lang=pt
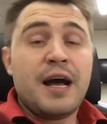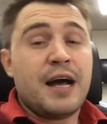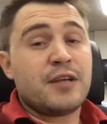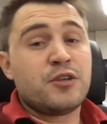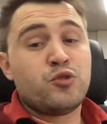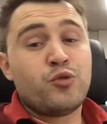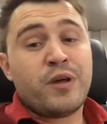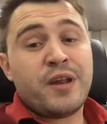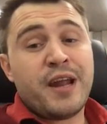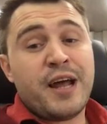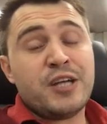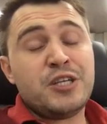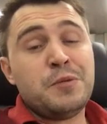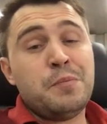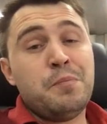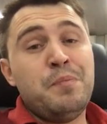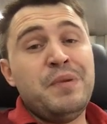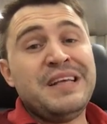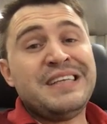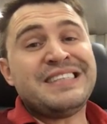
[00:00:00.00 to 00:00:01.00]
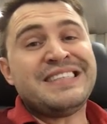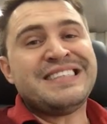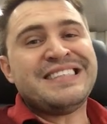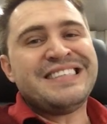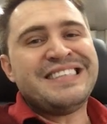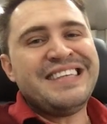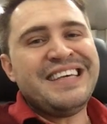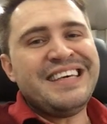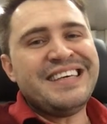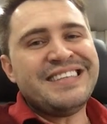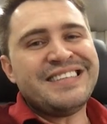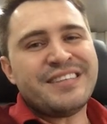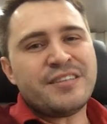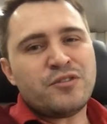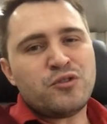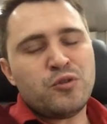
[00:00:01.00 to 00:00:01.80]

a sua laje precisa